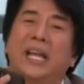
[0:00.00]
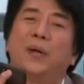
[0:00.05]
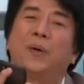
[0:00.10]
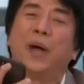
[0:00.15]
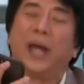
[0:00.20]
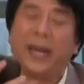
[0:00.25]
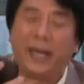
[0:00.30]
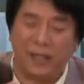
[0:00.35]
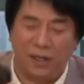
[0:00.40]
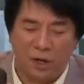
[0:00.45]

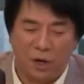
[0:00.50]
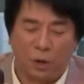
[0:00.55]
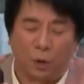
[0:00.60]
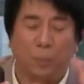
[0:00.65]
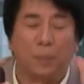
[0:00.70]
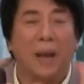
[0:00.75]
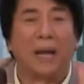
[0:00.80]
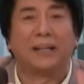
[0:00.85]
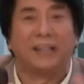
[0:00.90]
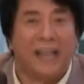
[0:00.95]
anyway,
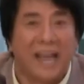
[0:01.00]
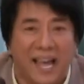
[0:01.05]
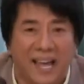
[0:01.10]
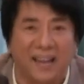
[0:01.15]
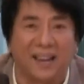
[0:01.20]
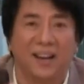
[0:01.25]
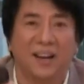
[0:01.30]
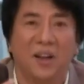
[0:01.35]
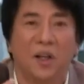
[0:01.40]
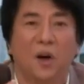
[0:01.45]

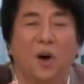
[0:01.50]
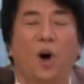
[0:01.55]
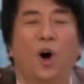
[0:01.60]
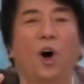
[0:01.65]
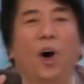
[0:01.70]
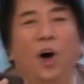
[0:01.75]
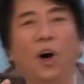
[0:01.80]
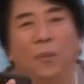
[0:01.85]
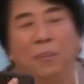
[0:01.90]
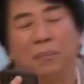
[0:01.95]
partner,
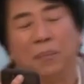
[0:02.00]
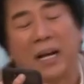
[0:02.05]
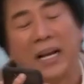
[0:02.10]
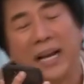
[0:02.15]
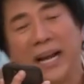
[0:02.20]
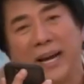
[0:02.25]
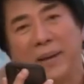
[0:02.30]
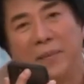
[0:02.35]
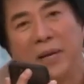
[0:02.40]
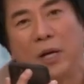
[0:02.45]
oh,
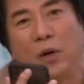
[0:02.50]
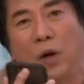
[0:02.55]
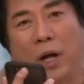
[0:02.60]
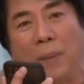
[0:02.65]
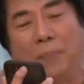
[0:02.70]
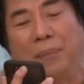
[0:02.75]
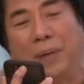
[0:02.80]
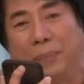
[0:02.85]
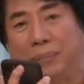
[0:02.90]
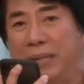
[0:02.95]
pare, meron
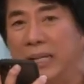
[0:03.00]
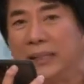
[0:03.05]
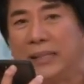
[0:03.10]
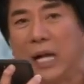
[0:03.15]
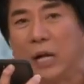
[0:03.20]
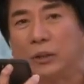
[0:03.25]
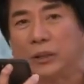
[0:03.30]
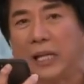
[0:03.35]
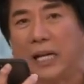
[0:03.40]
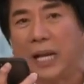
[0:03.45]
kang 15,000
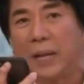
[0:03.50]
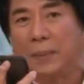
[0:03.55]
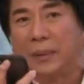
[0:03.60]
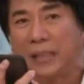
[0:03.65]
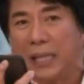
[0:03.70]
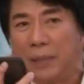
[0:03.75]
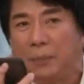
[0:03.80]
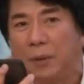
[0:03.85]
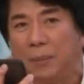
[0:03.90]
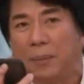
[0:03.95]
ha,
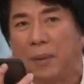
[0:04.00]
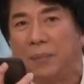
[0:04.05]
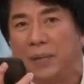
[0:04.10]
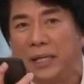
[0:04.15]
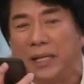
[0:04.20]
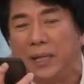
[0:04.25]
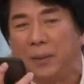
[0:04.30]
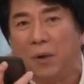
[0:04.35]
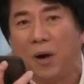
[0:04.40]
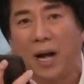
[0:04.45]
padala mo yung
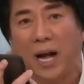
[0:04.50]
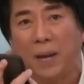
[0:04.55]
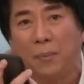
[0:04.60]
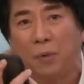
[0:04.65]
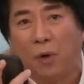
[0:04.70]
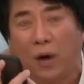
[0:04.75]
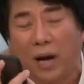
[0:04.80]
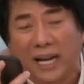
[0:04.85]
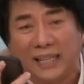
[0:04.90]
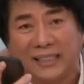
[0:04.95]
pamilya mo ha,
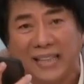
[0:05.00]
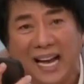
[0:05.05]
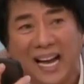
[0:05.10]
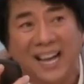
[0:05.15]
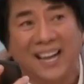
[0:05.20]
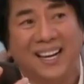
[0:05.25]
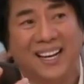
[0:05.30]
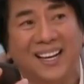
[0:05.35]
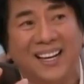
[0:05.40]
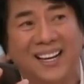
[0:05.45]
bukas
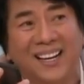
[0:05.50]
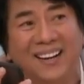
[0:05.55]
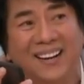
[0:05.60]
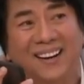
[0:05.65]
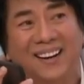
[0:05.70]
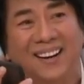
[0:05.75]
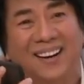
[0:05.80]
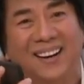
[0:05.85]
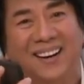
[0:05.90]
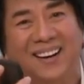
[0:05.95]
ha? Okay.
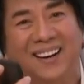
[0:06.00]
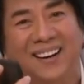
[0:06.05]
Ah,